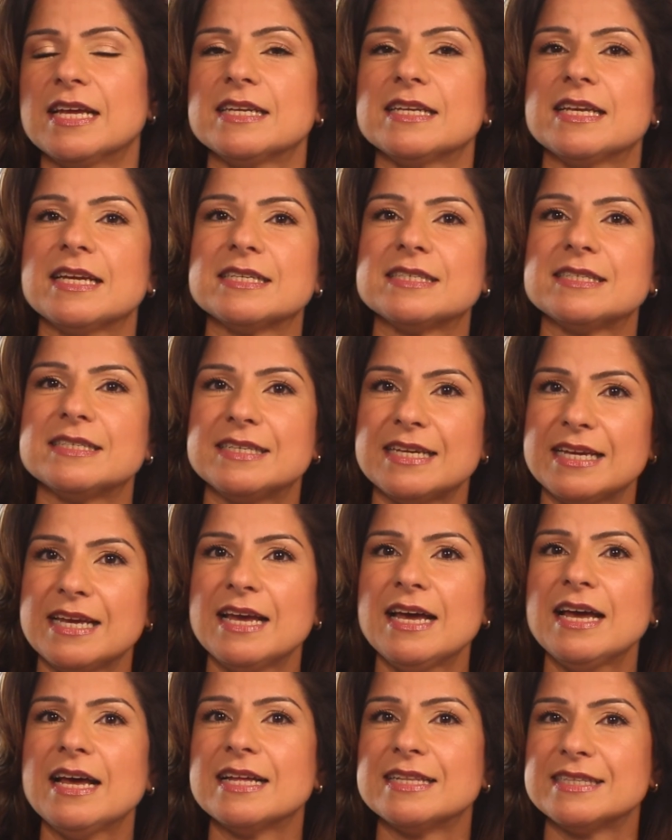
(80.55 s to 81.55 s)
dass
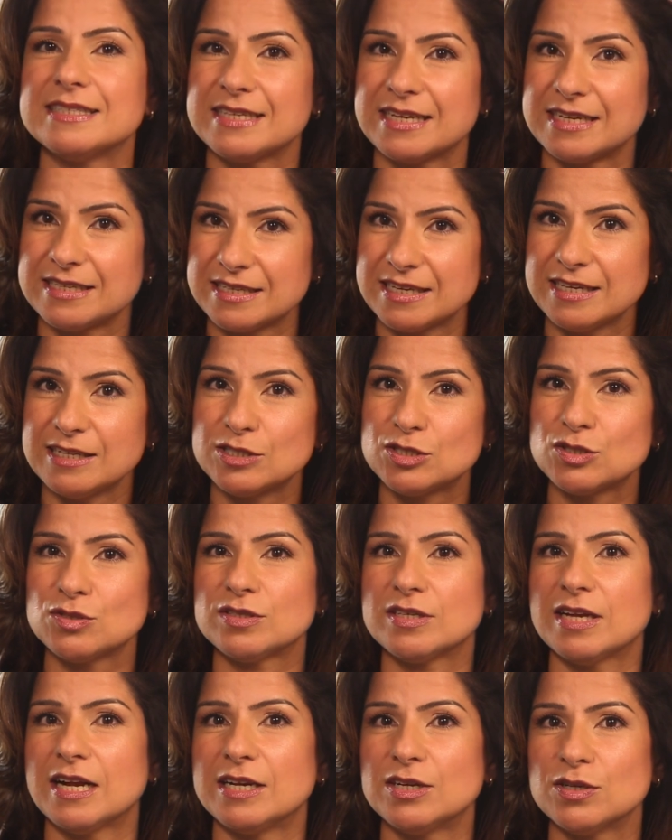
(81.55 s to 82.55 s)
der an sein Kind zu
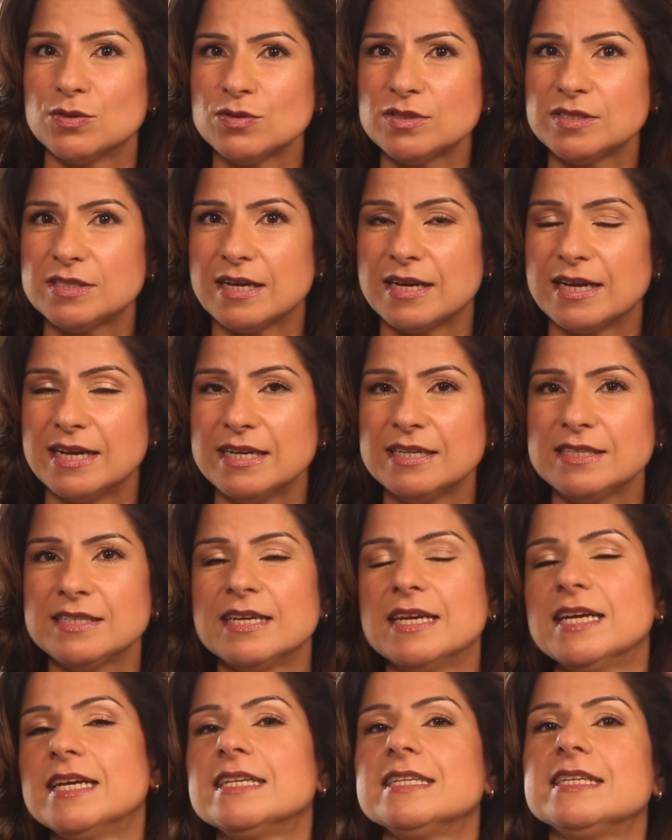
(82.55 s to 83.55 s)
zahlende Unterhalt
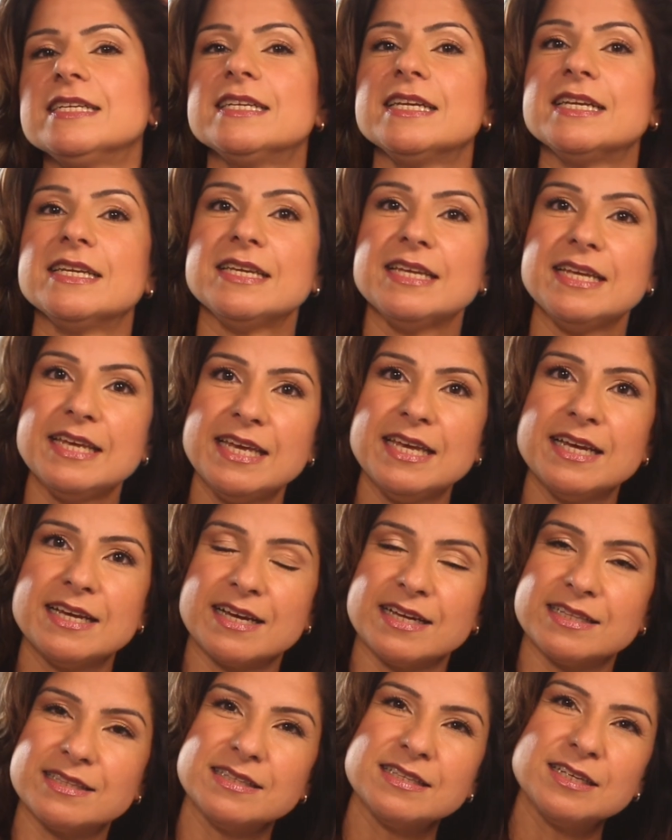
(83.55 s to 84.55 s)
die den
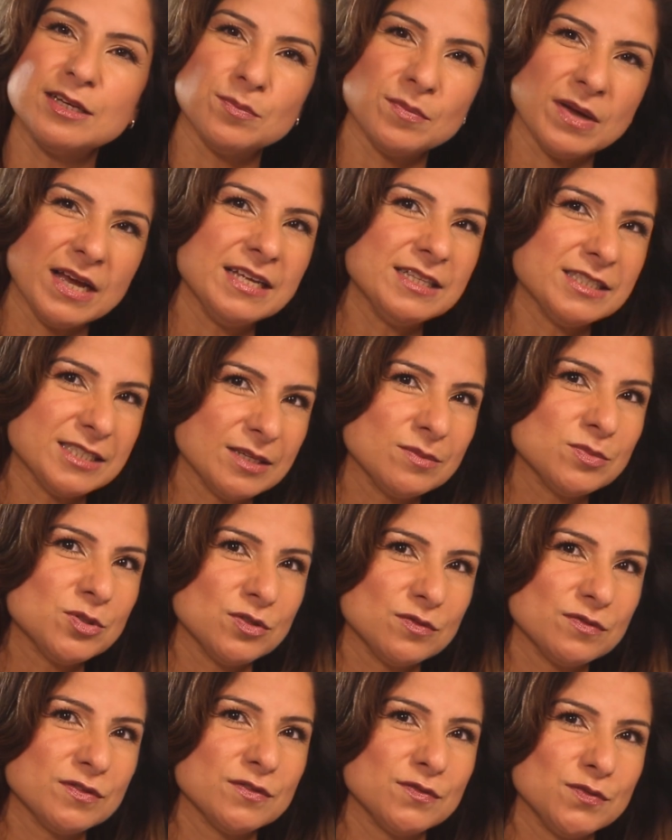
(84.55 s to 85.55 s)
Ehegatten gemeinsam
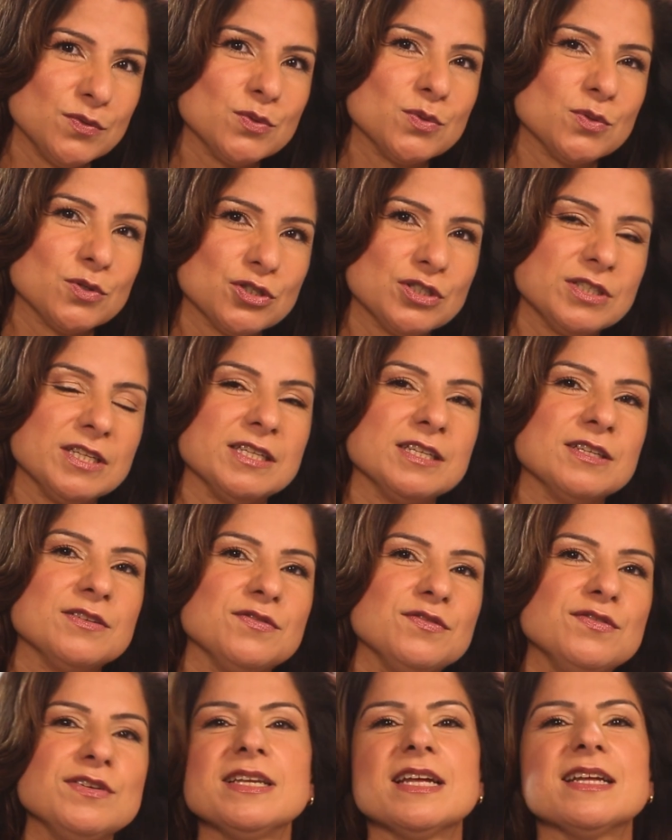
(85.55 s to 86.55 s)
zur Verfügung stehenden
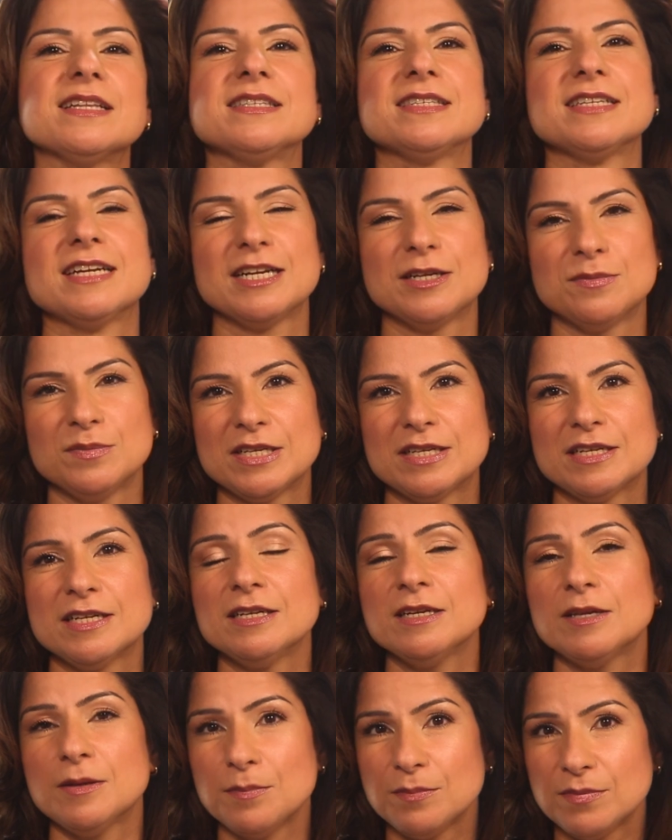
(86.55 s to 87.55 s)
finanziellen
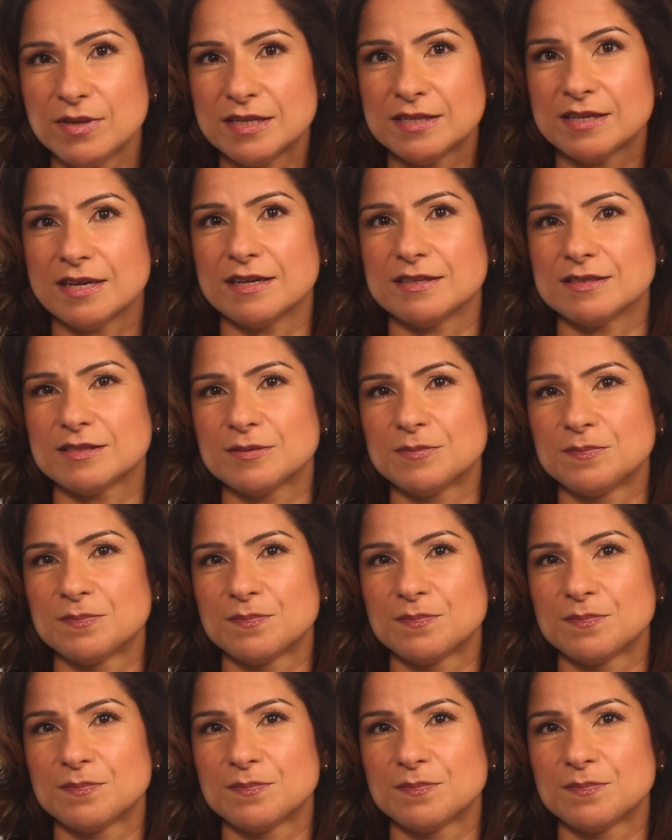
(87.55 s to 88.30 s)
Mittel mindert.